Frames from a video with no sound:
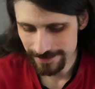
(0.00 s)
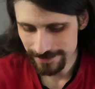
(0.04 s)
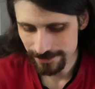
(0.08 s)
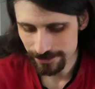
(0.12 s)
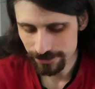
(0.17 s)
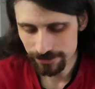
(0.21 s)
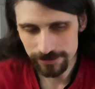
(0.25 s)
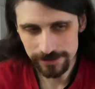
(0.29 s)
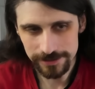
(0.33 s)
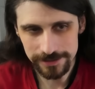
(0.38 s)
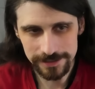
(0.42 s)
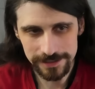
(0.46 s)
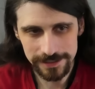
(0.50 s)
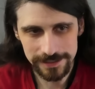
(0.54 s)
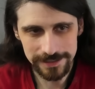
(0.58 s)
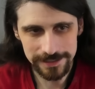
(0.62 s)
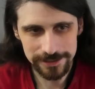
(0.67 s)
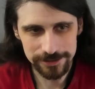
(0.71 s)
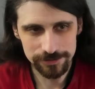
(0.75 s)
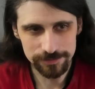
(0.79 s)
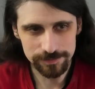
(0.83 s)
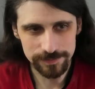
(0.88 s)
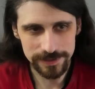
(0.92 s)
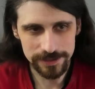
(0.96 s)
su esquina
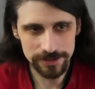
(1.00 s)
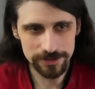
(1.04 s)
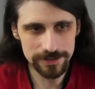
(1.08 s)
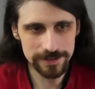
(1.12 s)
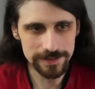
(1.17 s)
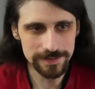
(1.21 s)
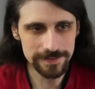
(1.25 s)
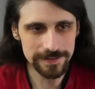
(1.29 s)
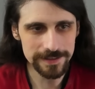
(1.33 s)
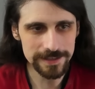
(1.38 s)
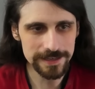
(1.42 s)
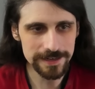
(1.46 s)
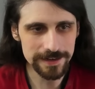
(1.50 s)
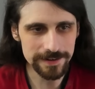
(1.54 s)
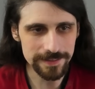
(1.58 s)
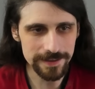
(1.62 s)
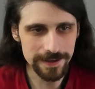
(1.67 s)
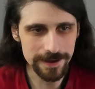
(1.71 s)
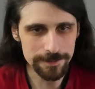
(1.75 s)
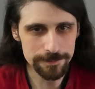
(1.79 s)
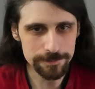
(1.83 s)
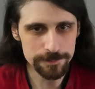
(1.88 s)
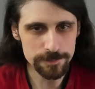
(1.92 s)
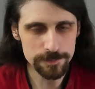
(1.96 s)
superior
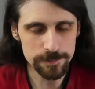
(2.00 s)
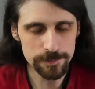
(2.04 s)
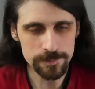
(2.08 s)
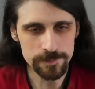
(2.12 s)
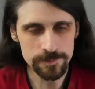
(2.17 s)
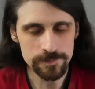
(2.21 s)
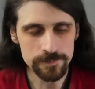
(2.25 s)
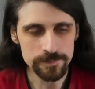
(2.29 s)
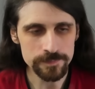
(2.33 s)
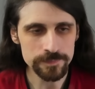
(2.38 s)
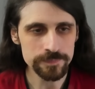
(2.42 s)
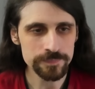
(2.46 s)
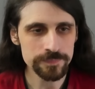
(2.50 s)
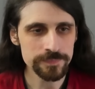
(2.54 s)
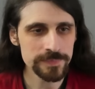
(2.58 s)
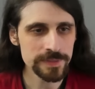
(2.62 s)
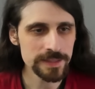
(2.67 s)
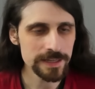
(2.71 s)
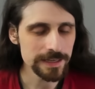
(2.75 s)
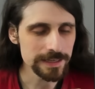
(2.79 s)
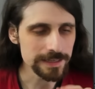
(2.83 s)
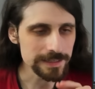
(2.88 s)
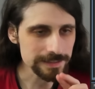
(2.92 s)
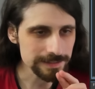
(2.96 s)
izquierda
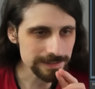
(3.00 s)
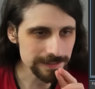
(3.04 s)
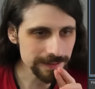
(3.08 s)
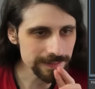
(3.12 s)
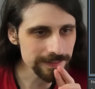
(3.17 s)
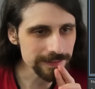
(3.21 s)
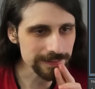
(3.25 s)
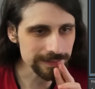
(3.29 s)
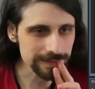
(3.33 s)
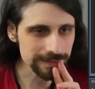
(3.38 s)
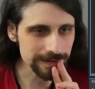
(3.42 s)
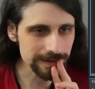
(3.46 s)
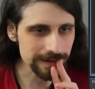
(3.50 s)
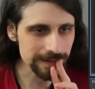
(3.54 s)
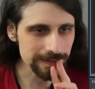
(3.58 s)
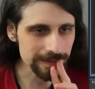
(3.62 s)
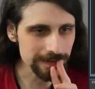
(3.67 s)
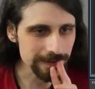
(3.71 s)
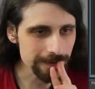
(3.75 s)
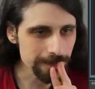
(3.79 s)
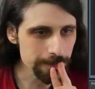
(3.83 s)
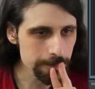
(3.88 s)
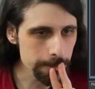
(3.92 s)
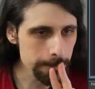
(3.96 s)
está
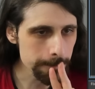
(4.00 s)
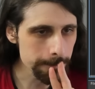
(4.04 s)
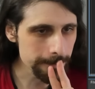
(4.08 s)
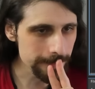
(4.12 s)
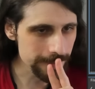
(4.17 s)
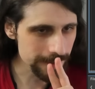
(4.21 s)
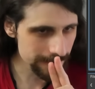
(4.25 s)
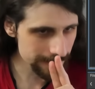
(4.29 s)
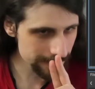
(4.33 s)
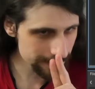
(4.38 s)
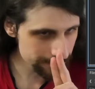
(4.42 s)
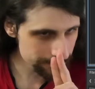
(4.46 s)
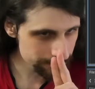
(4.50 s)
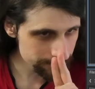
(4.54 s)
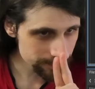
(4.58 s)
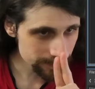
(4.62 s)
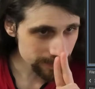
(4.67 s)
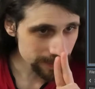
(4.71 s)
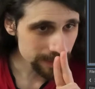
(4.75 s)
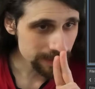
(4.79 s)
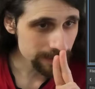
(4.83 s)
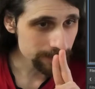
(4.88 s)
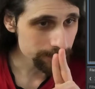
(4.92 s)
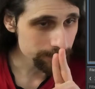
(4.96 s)
centrada, ¿vale?
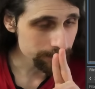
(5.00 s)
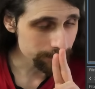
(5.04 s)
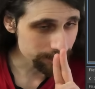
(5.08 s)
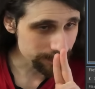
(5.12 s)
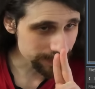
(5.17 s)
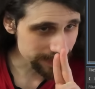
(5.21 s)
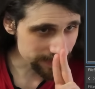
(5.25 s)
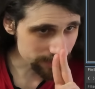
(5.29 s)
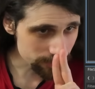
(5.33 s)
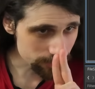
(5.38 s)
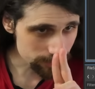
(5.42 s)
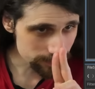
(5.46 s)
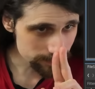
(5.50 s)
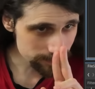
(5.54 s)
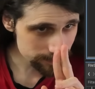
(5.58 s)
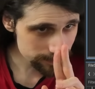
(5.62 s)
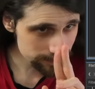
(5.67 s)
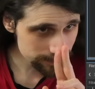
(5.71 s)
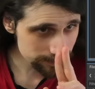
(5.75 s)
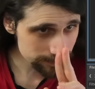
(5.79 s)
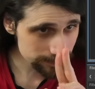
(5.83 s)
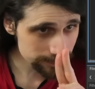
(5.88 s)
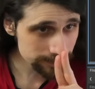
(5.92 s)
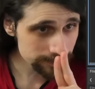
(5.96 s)
Pero
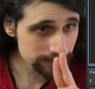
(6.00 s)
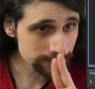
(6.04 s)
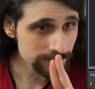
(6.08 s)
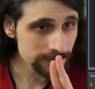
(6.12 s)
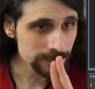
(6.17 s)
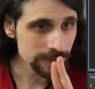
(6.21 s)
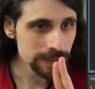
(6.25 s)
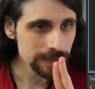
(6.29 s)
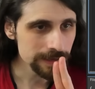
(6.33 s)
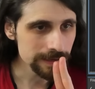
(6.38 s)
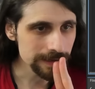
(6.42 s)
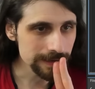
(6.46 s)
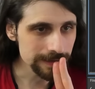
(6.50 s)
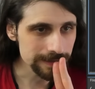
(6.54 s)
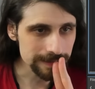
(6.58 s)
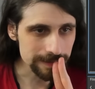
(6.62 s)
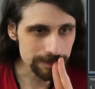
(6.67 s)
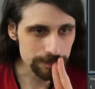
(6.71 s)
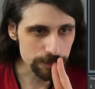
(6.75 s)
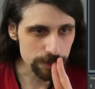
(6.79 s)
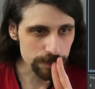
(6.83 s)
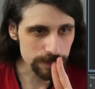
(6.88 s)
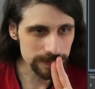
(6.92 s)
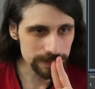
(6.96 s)
en el
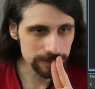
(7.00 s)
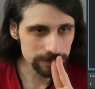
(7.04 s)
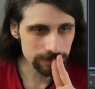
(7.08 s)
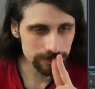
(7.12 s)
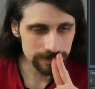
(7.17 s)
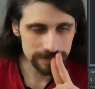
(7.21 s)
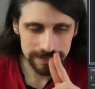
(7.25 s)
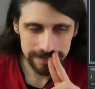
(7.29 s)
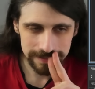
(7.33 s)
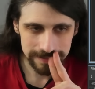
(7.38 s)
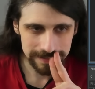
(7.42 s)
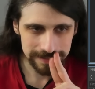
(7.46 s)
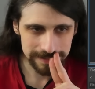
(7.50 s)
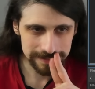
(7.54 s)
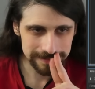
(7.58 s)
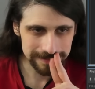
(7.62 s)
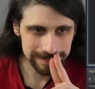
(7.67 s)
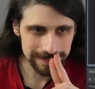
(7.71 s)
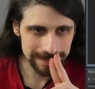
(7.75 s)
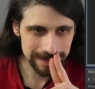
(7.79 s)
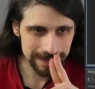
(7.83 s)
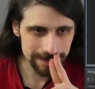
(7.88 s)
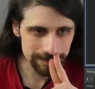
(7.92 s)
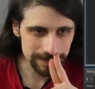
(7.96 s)
momento en el que
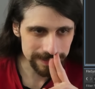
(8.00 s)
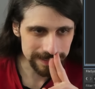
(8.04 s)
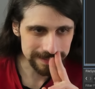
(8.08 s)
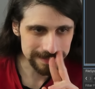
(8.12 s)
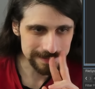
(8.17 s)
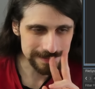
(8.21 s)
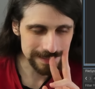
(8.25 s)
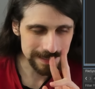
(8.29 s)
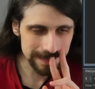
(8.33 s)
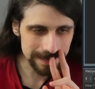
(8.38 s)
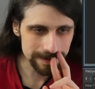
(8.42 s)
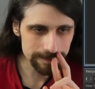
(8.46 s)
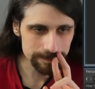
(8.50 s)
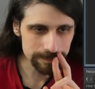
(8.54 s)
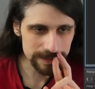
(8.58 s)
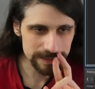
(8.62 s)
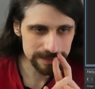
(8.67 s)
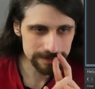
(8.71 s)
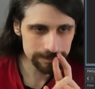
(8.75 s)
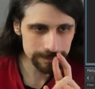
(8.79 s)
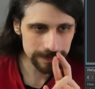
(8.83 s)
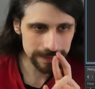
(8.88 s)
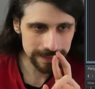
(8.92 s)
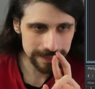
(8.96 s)
esta cámara se haga más
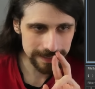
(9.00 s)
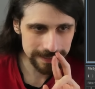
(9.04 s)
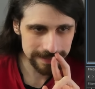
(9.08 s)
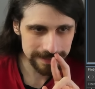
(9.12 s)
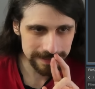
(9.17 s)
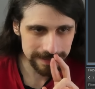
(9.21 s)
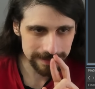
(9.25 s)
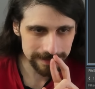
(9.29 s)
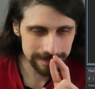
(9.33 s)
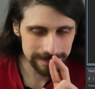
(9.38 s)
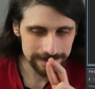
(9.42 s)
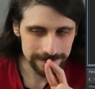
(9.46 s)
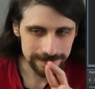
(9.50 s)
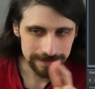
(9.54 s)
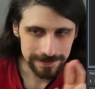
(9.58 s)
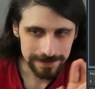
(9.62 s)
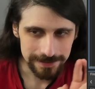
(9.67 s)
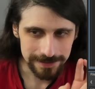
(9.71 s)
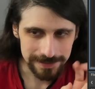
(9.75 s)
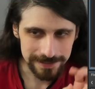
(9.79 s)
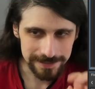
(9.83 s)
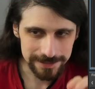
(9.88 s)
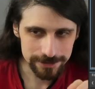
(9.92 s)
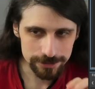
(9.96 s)
pequeña,
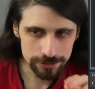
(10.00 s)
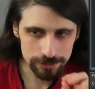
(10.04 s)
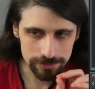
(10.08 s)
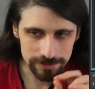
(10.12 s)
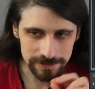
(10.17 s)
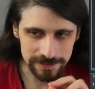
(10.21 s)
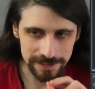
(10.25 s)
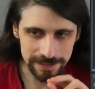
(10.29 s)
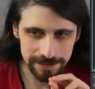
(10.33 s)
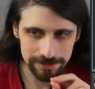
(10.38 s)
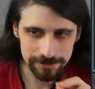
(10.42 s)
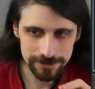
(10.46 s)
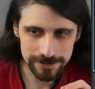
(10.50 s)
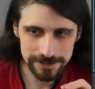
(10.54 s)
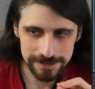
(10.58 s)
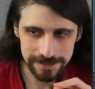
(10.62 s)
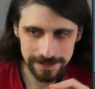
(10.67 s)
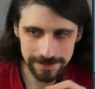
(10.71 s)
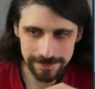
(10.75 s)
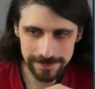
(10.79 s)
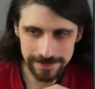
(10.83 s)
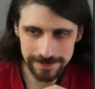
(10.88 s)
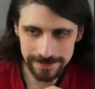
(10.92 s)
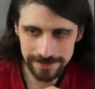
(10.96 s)
esto ya no está
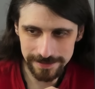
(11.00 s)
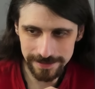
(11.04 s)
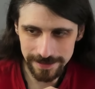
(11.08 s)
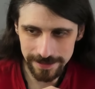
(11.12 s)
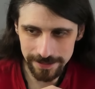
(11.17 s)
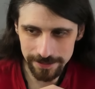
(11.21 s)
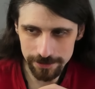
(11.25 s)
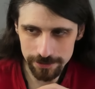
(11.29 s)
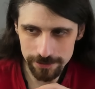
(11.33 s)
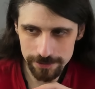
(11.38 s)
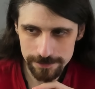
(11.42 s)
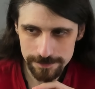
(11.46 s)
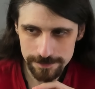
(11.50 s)
centrado.